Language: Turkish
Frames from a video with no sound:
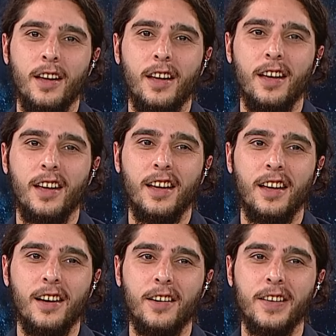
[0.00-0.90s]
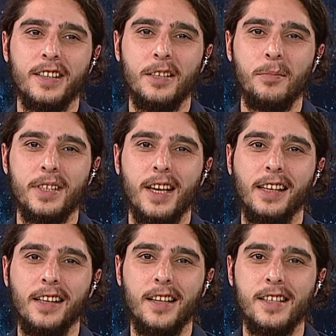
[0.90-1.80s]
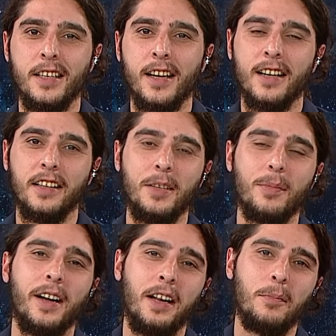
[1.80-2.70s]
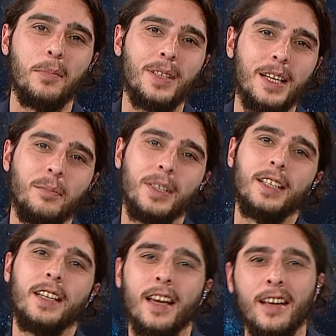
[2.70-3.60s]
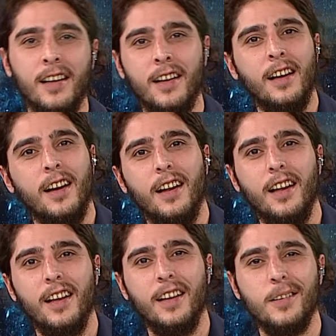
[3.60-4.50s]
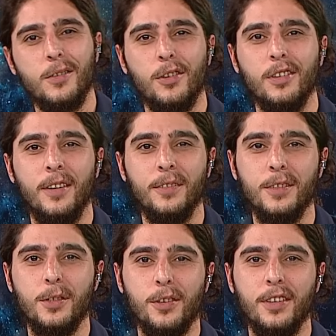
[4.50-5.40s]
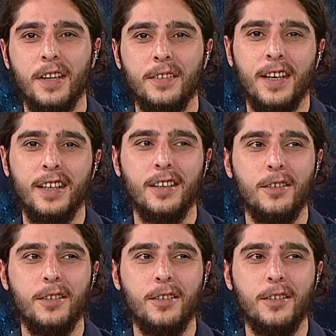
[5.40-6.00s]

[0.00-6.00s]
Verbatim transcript: e, ee, havas ilmi sadece cinlerden ibaret bir şey mi diye e, sorulan sorular var.